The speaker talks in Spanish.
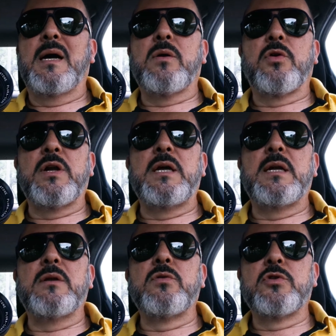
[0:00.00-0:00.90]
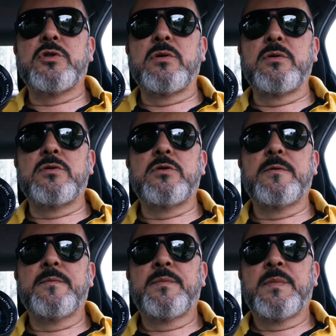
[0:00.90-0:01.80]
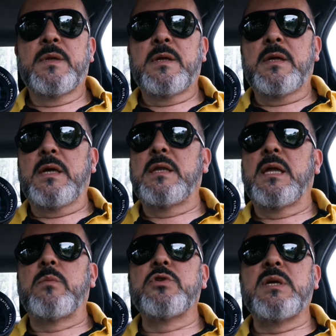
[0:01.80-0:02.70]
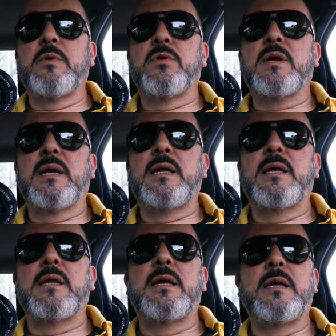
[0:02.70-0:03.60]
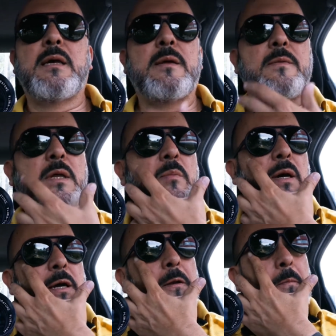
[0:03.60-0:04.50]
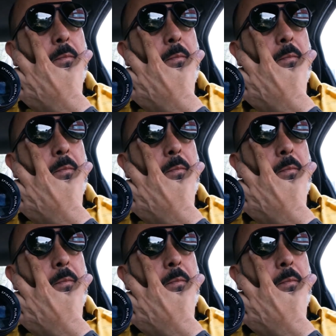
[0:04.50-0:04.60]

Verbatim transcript: corregir algunos tonos y te da mucha mejor calidad de, imagen.